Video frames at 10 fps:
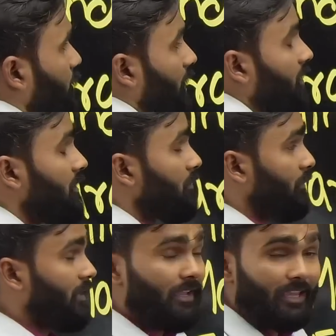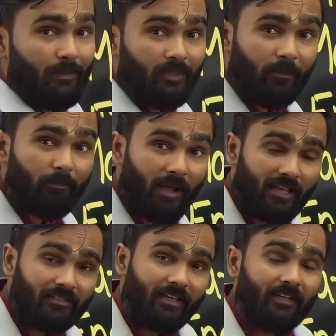है बट ये क्या बंदा
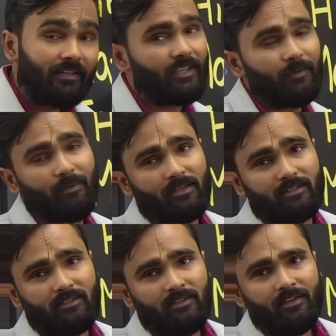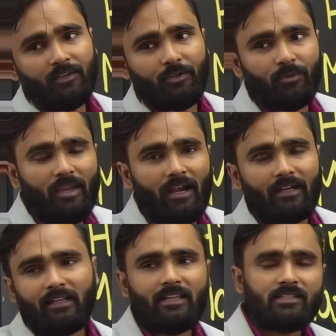पास है नहीं पास है क्योंकि
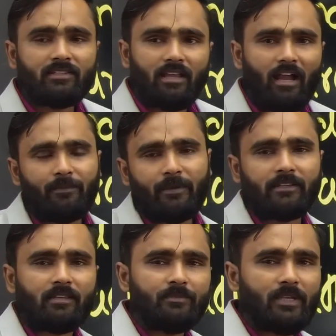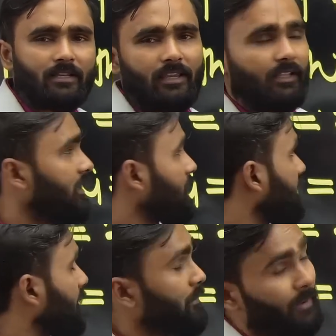एटलीस्ट आपके सब्जेक्ट के अंदर
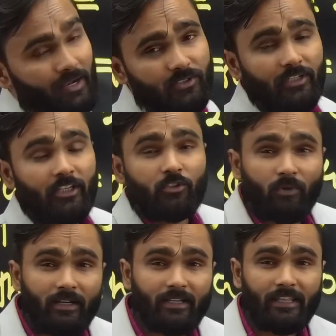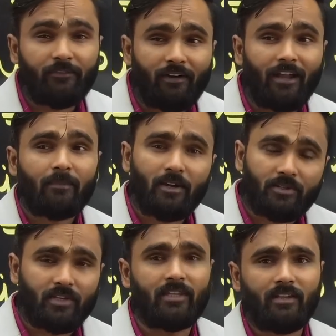कितने मार्क्स चाहिए ट्वेंटी फाइव मार्क्स
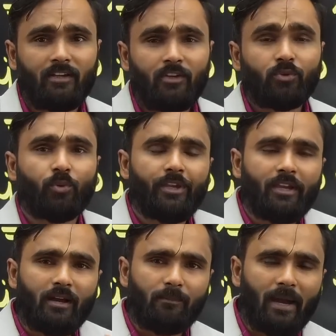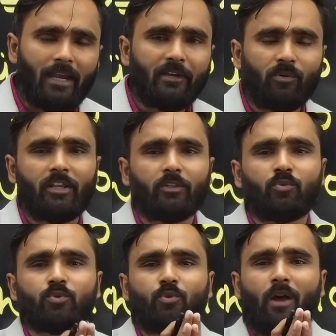चाहिए तो ही कंबाइंड रूल के थ्रू
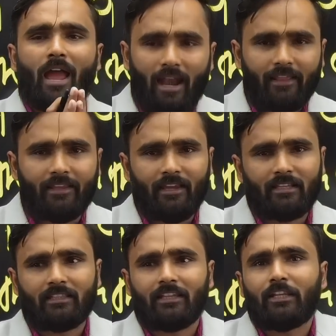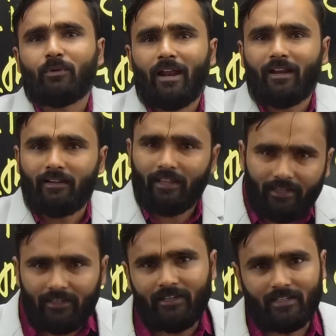उसको ऐड किया जाता नहीं तो ऐड
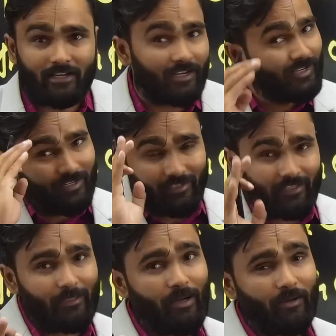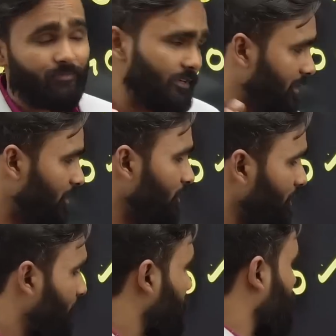नहीं किया जाएगा ये दिमाग फिट कर लो ये
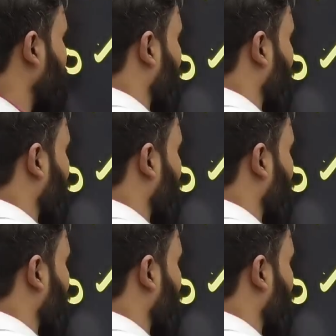बहुत कम लोग